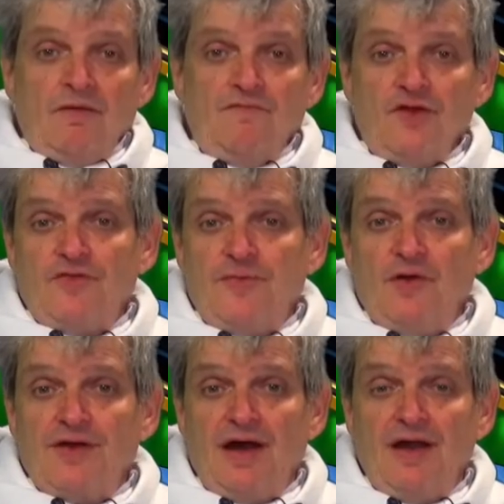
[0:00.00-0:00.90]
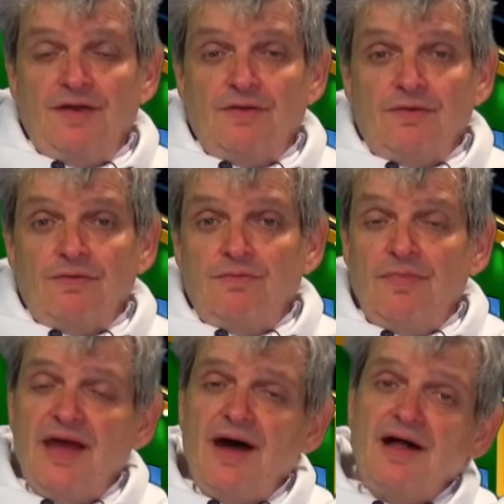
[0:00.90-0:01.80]
Würzburg Radio,
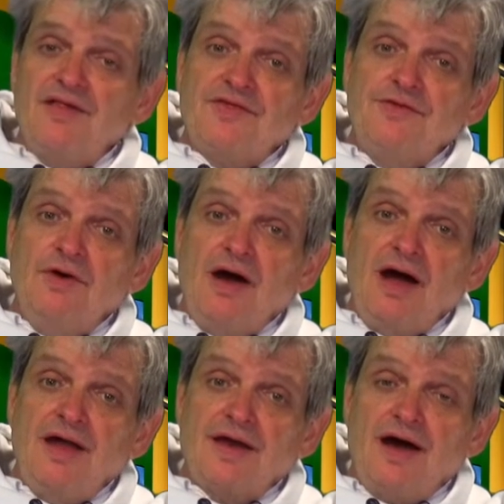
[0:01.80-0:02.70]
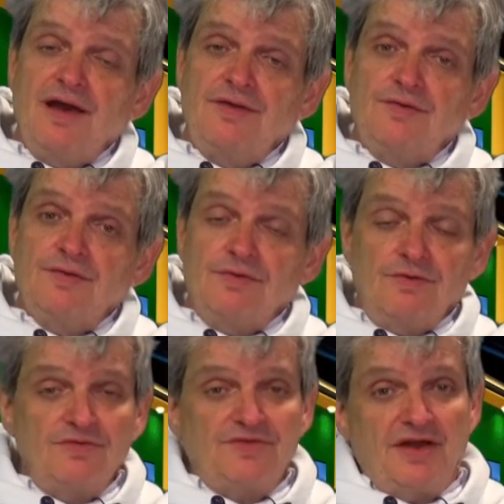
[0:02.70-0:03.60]
mehr als nur ein Radio.
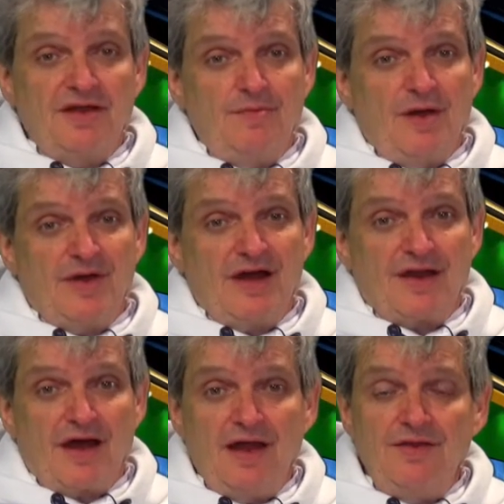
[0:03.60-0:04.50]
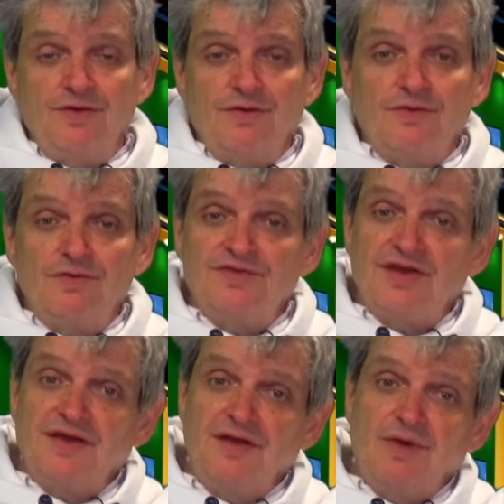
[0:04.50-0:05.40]
Unternehmer machen Radio,
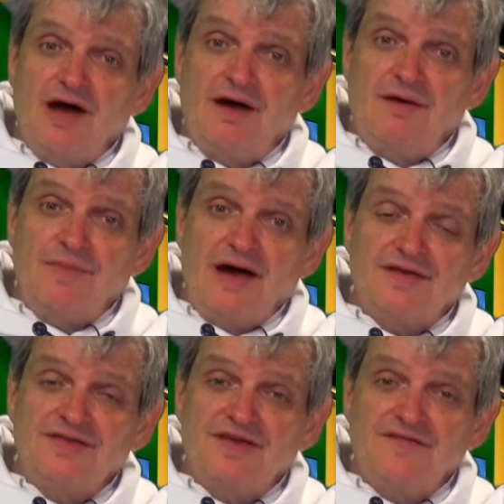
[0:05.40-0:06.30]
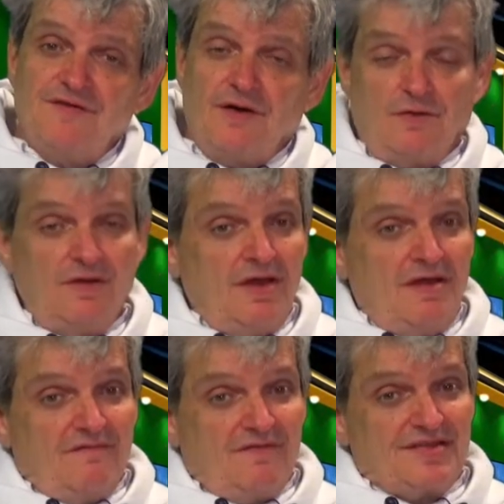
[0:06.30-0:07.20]
Unternehmer machen TV.
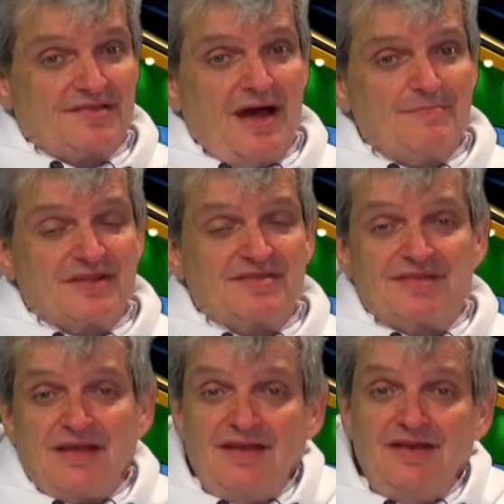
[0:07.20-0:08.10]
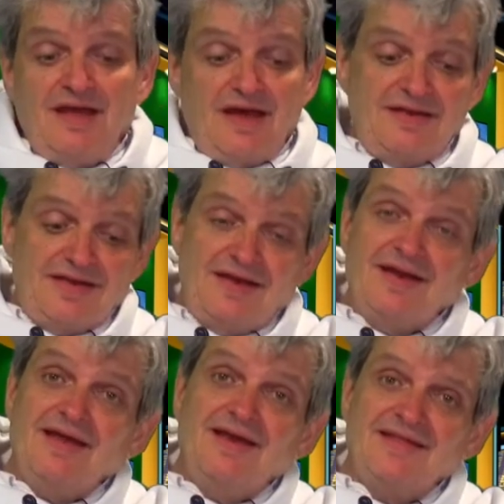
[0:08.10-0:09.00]
Was gab es in den
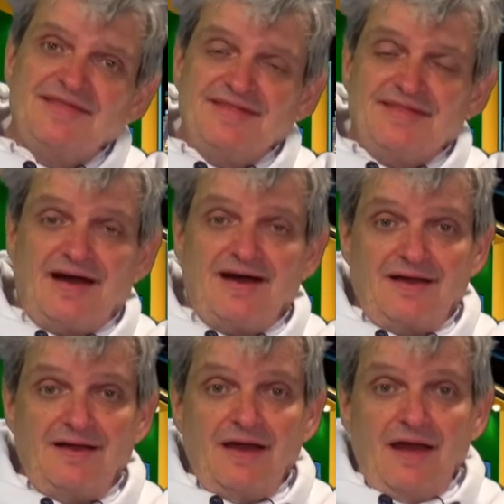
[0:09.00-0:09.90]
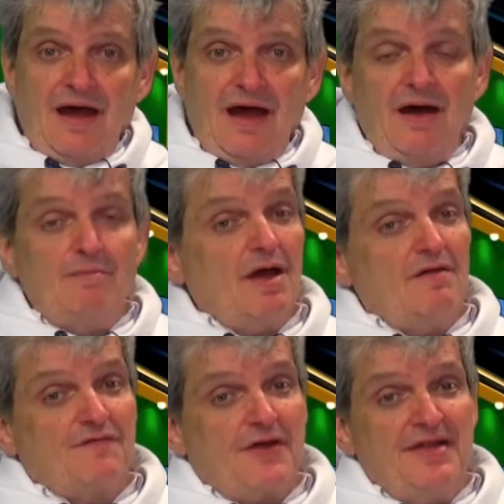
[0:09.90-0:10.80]
letzten Tagen? Am
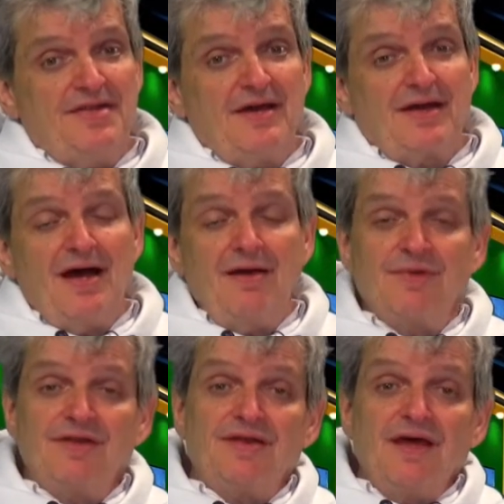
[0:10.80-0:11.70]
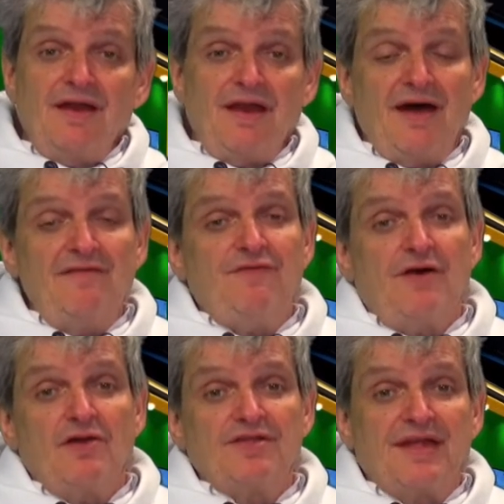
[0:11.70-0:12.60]
Freitagabend live
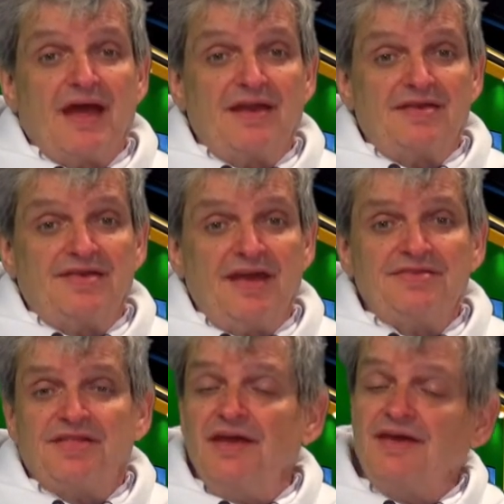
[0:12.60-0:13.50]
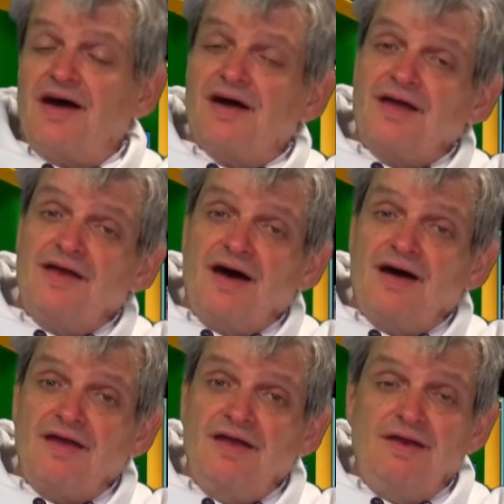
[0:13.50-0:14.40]
aus der TechTake Arena
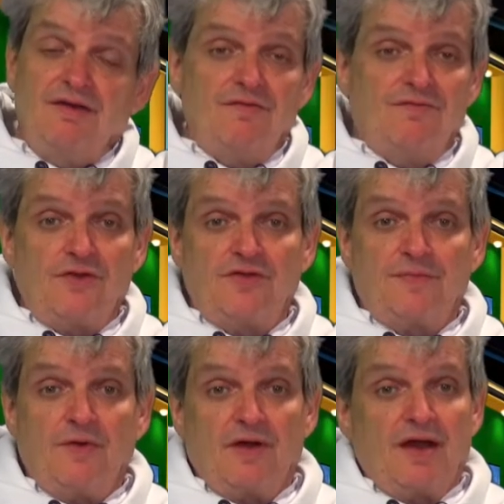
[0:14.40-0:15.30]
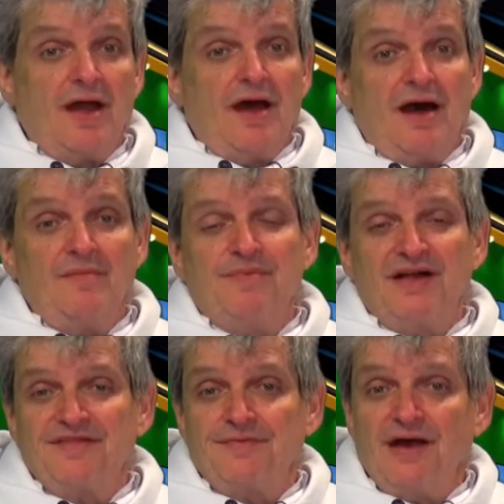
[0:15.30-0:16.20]
in Würzburg.
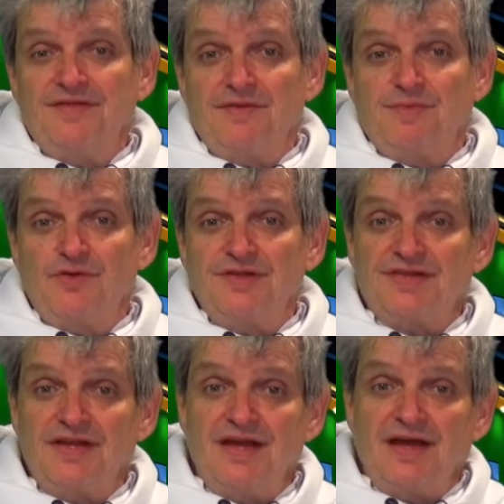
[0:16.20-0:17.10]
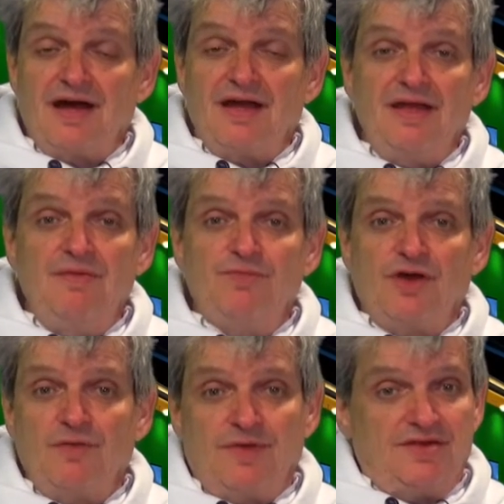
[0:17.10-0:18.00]
Handball zweite Bundesliga im
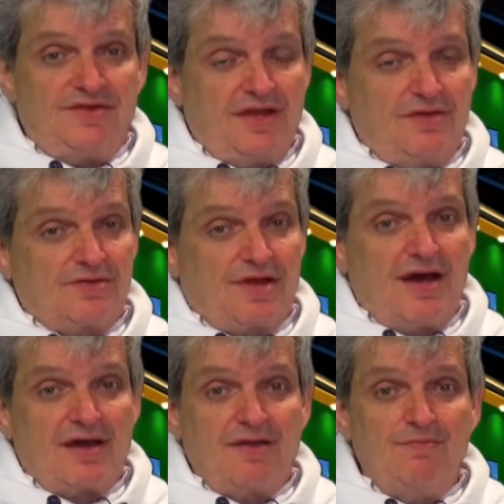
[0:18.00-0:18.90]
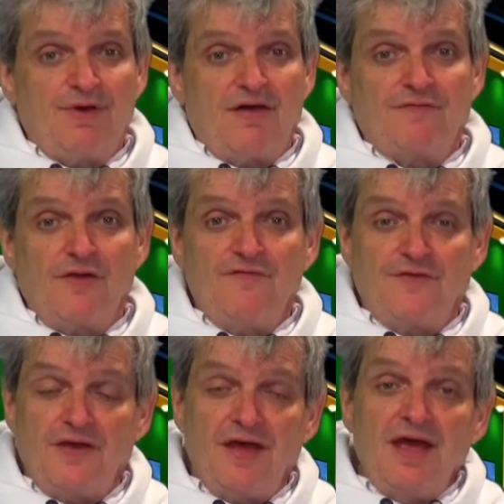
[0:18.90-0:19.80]
Derby. DJK Rimpa
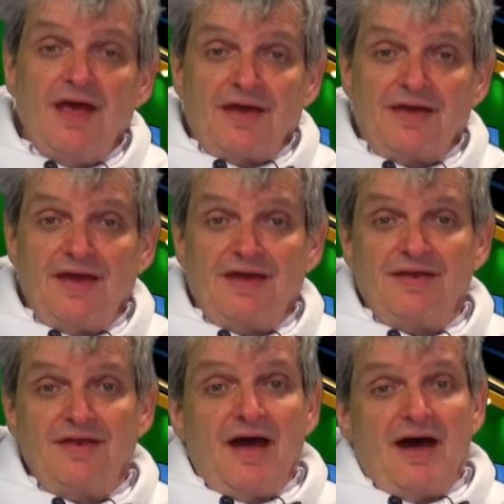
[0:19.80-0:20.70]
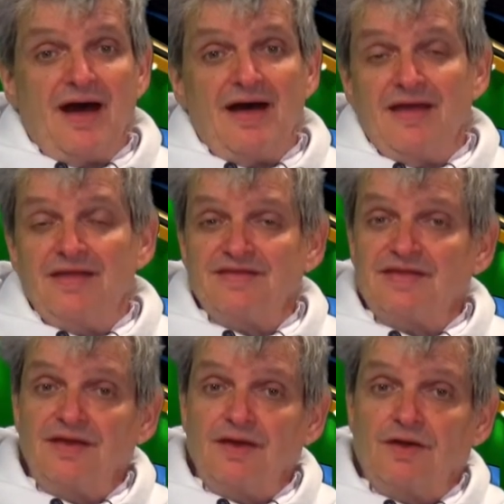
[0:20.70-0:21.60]
Wölfe gegen
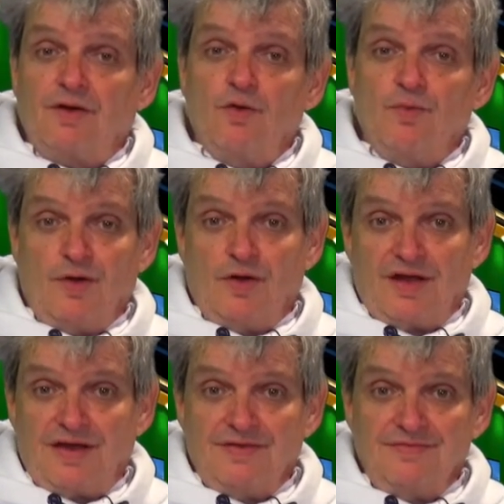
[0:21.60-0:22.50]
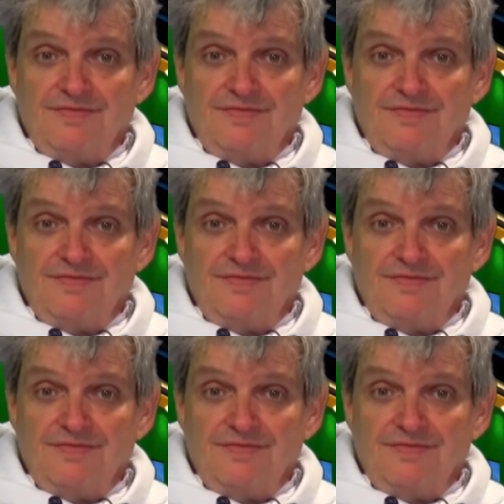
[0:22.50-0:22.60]
HSC Coburg.